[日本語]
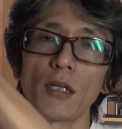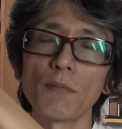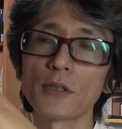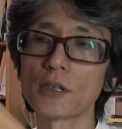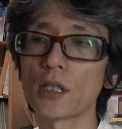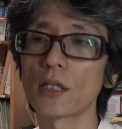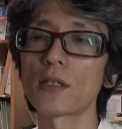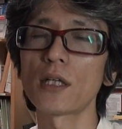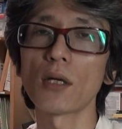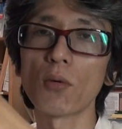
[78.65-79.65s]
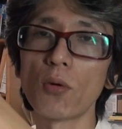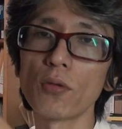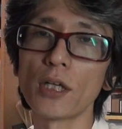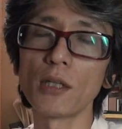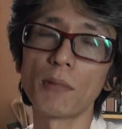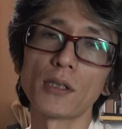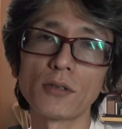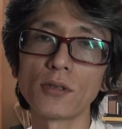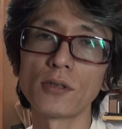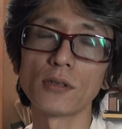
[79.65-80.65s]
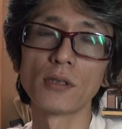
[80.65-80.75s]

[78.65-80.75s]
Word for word: え使ったらこうなります